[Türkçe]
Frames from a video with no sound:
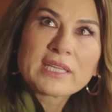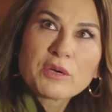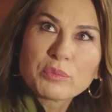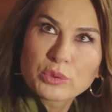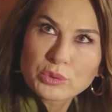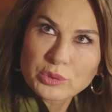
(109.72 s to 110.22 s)

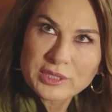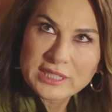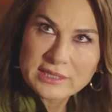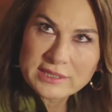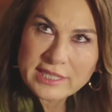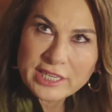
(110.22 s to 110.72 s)
Bana Bulut'un
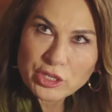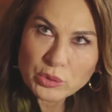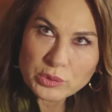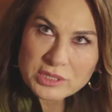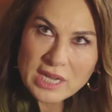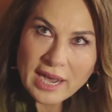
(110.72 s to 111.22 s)
gideceği
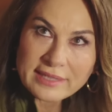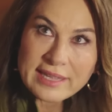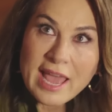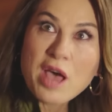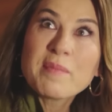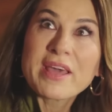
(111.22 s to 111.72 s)
günü
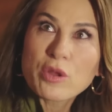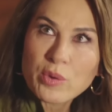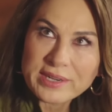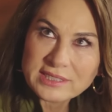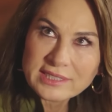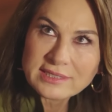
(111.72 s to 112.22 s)
sade hemen
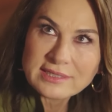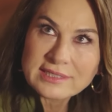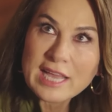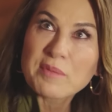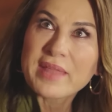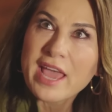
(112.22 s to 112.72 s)

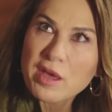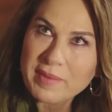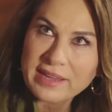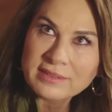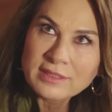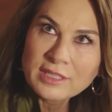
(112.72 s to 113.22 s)
öğreneceksin. Sen de
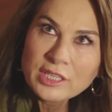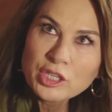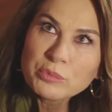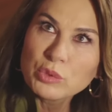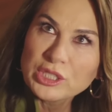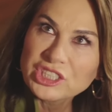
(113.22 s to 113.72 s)
hemen.
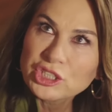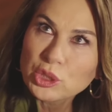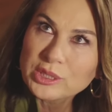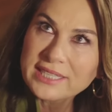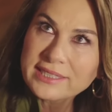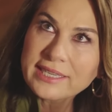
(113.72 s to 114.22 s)
Bu işi
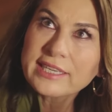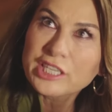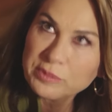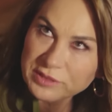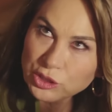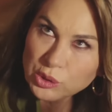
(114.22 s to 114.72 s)
çözersek
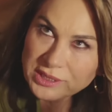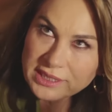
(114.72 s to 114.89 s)
ikimiz